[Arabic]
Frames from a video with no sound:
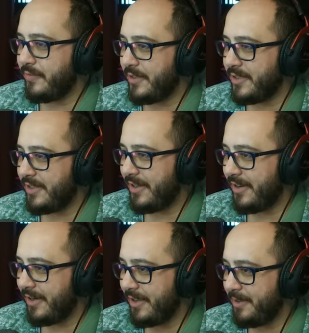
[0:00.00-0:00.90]
شوف
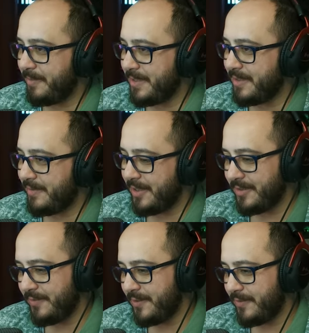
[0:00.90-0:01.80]
الاشكال رهيبه يا جماعه
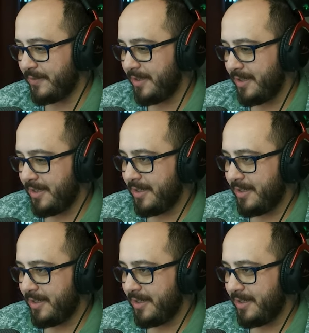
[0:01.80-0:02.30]
شوفوا شوفوا